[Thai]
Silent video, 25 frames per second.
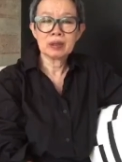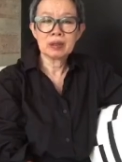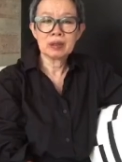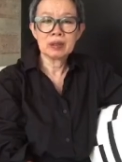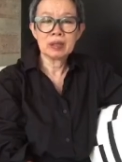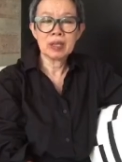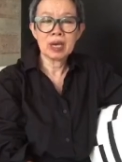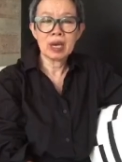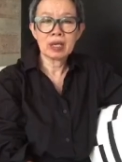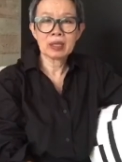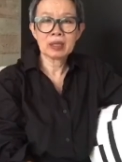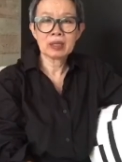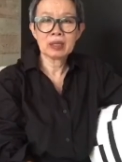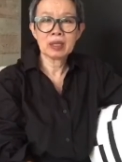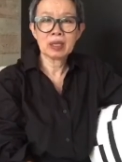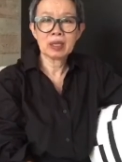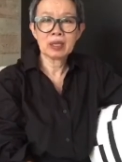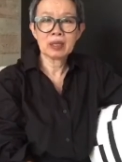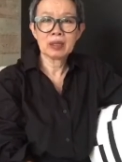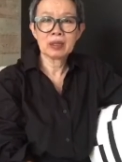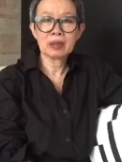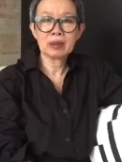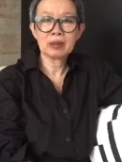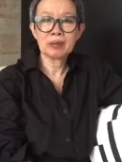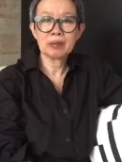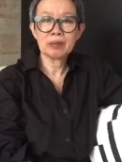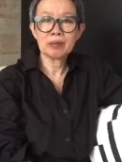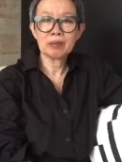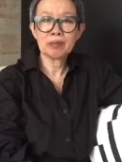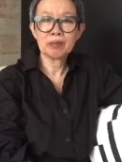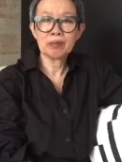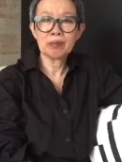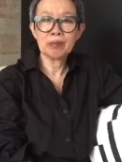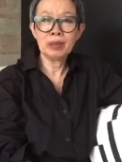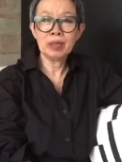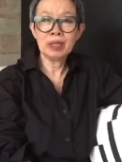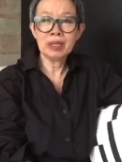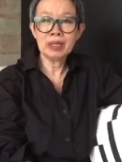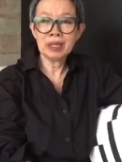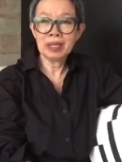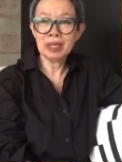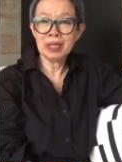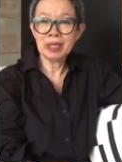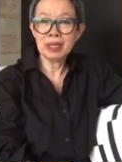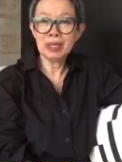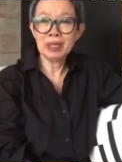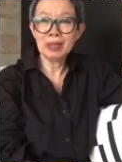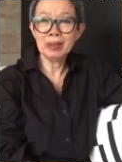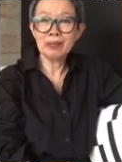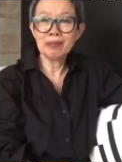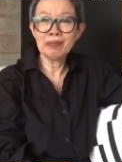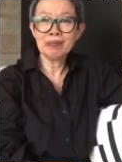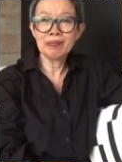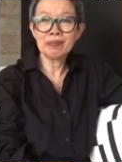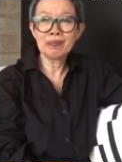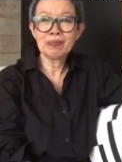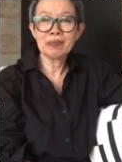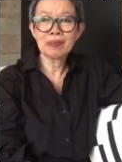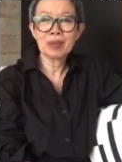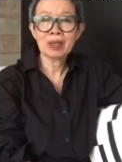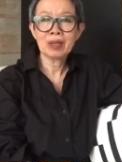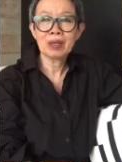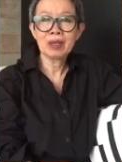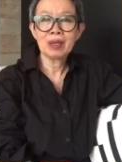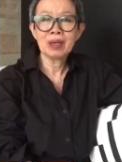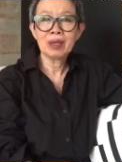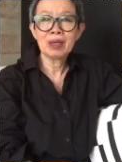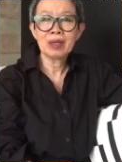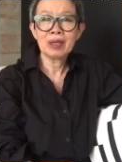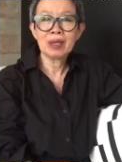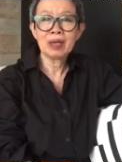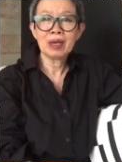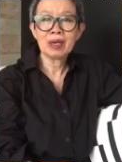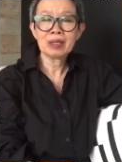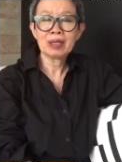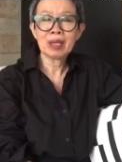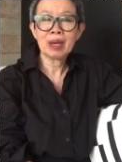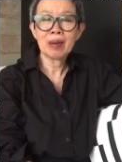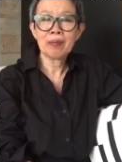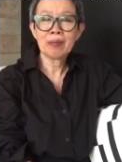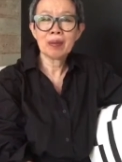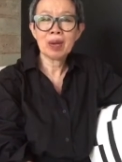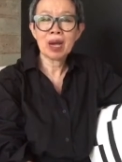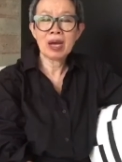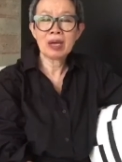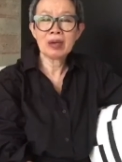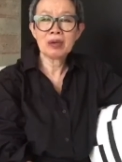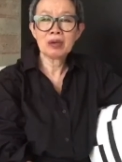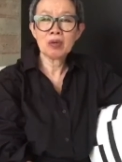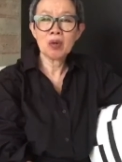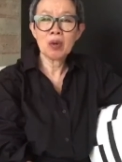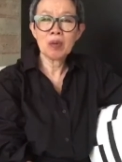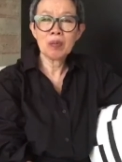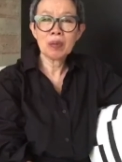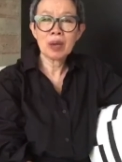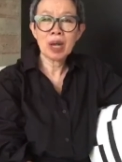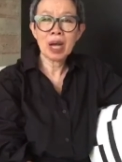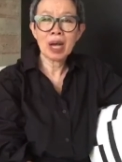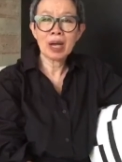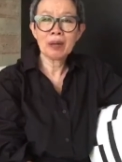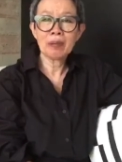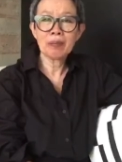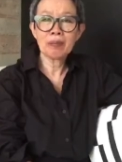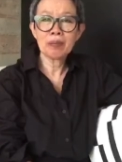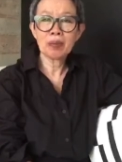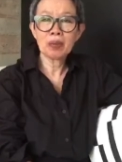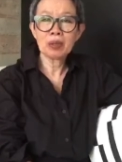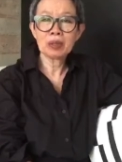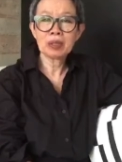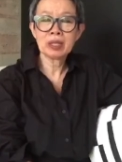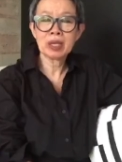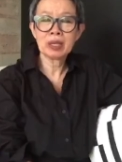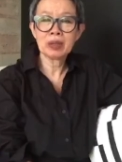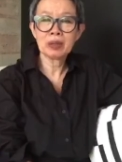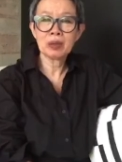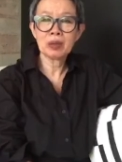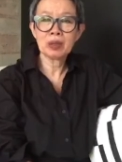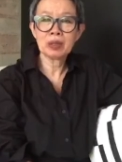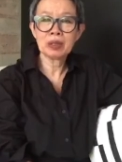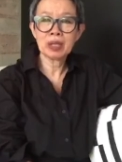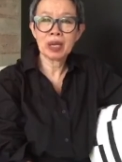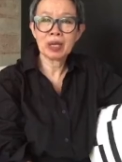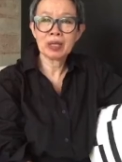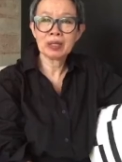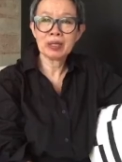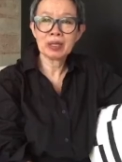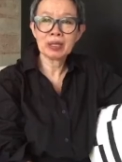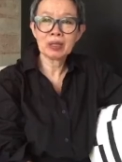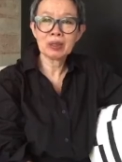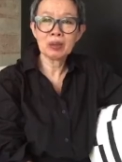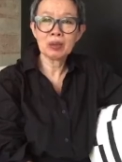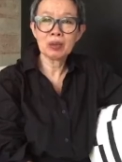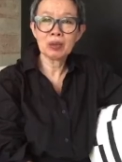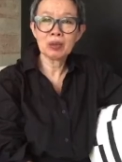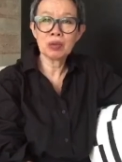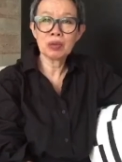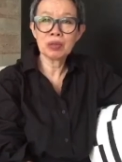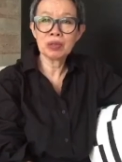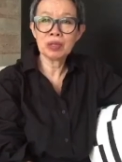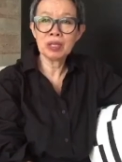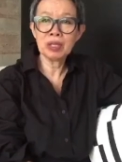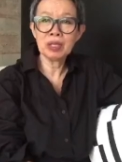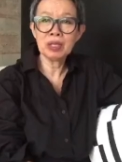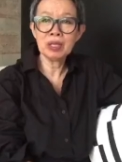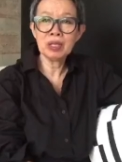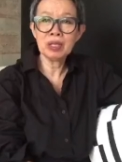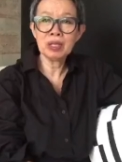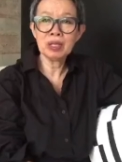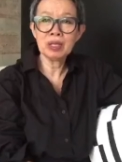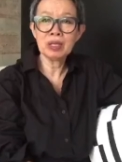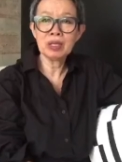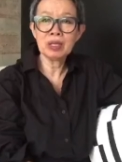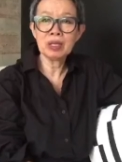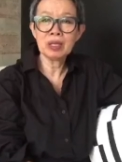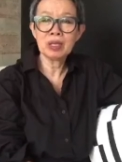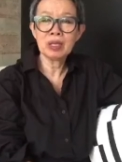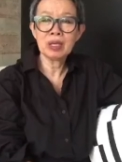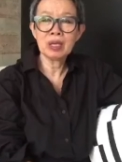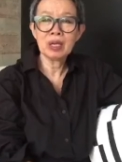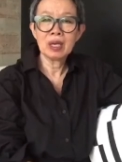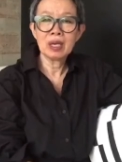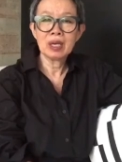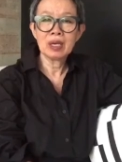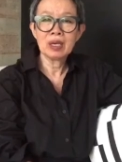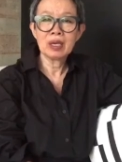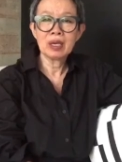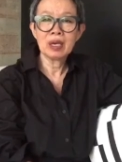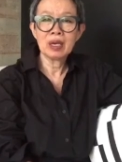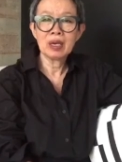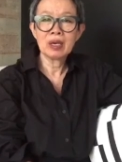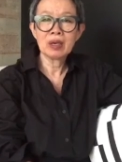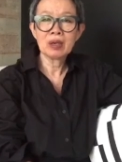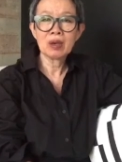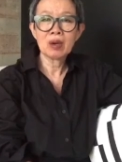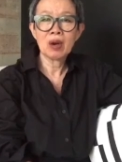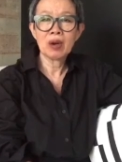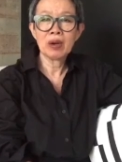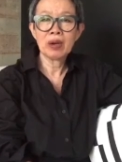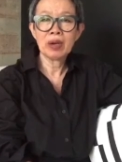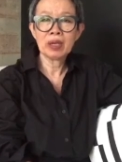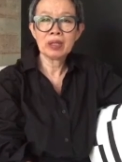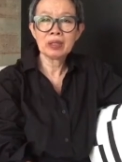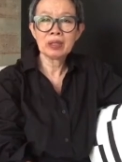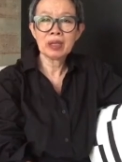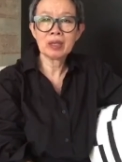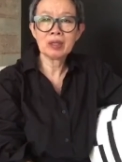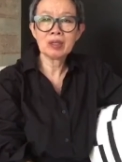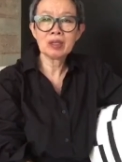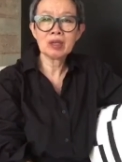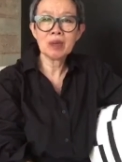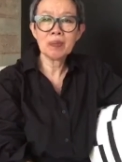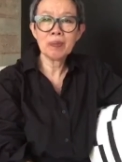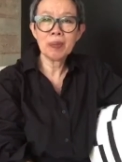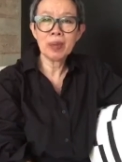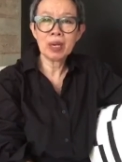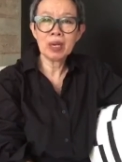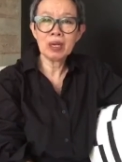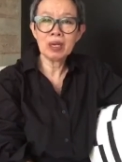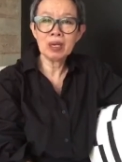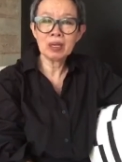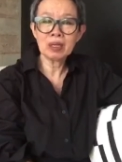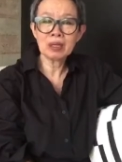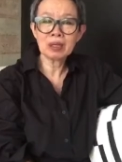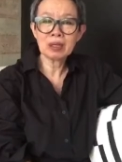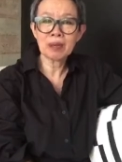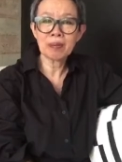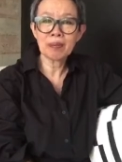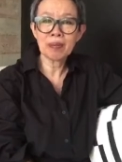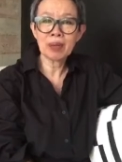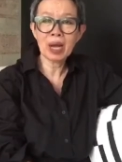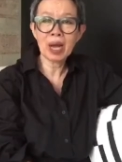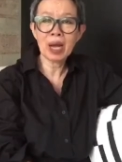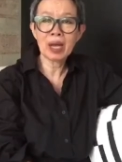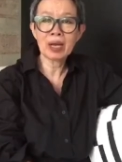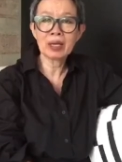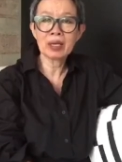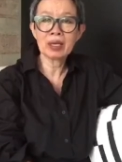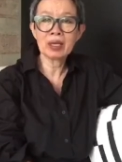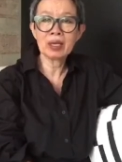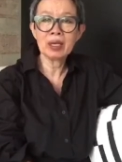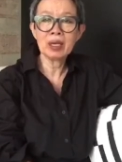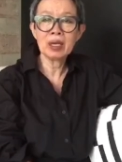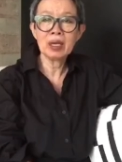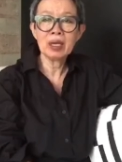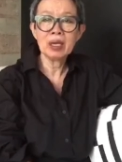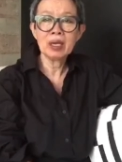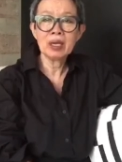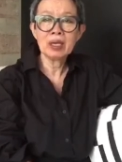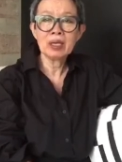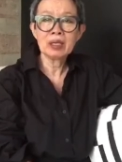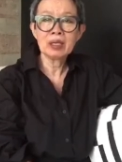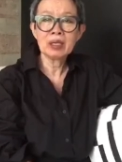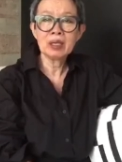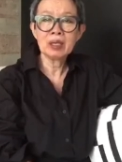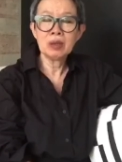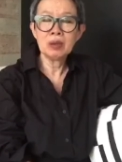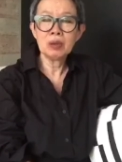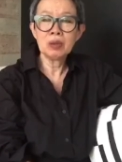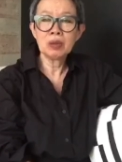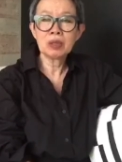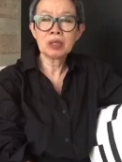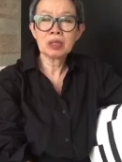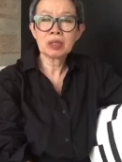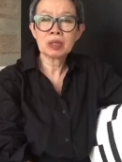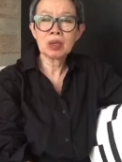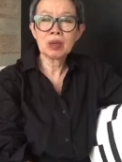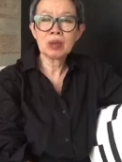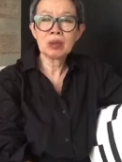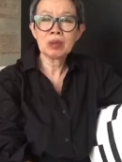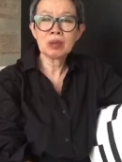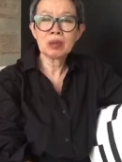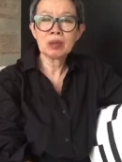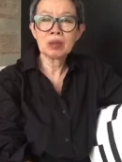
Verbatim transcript: อยากจะมีทีมนะทำงานร่วมกันโดยใช้เทคโนโลยีคอนเน็ชันก็เป็นเรื่องสำคัญ ที่ลูกจะต้อง